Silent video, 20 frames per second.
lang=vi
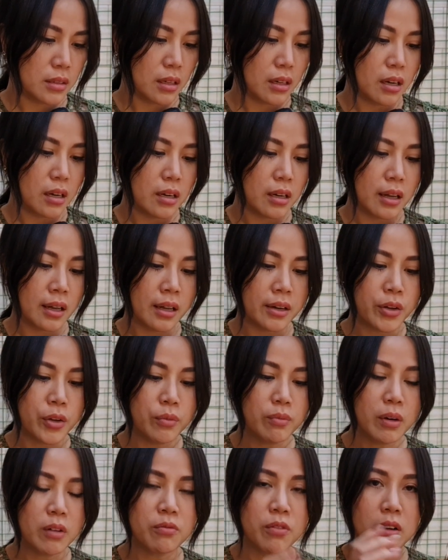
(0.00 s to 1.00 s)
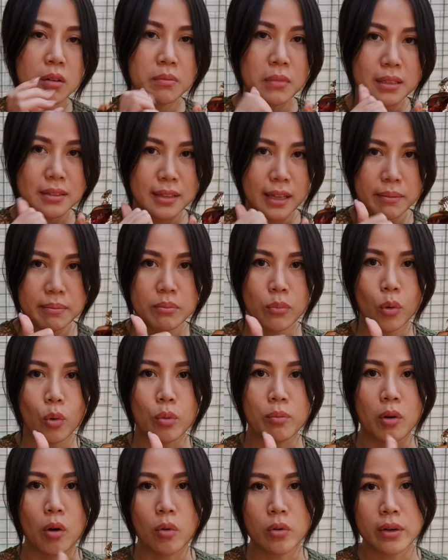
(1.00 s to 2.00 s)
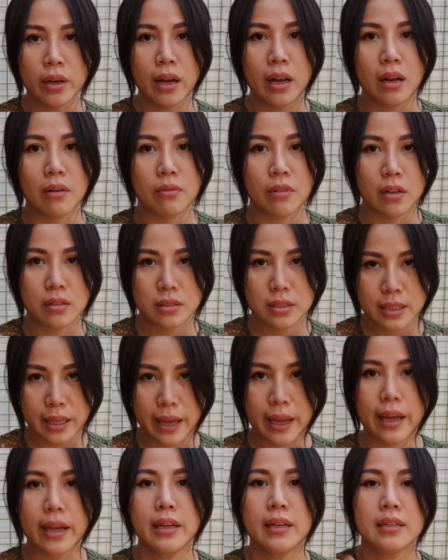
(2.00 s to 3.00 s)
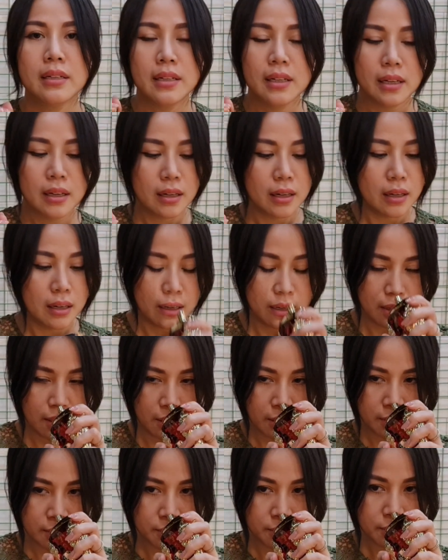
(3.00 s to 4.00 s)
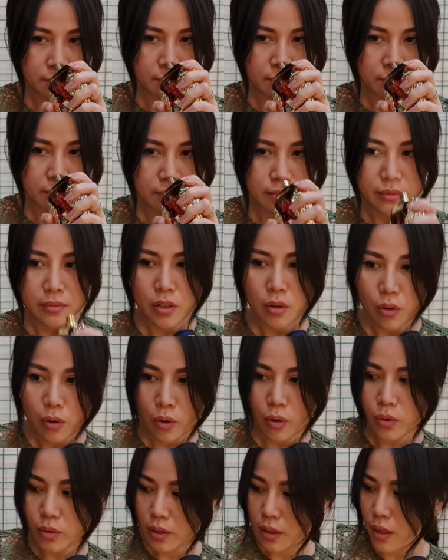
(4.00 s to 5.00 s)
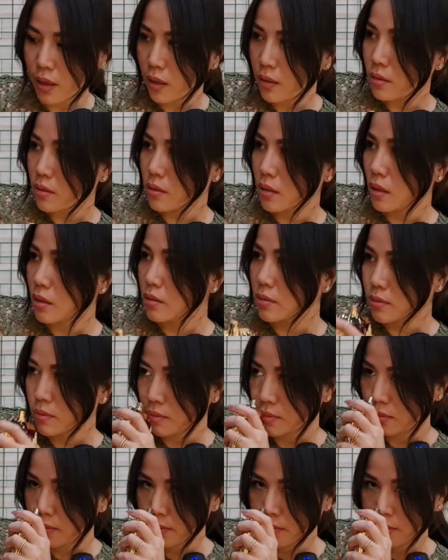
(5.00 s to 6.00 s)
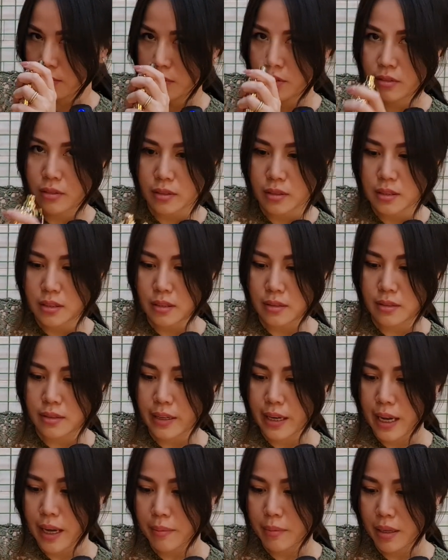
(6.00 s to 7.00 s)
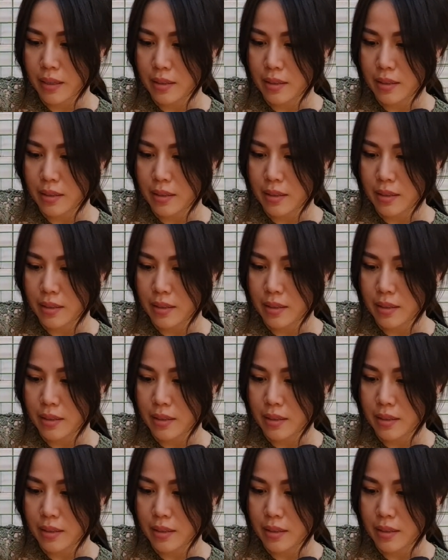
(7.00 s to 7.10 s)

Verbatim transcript: Cho nên là nếu mà Vân mà test mùi mà ok là Vân sẽ uh, ok. Ê, chưa có xịt ra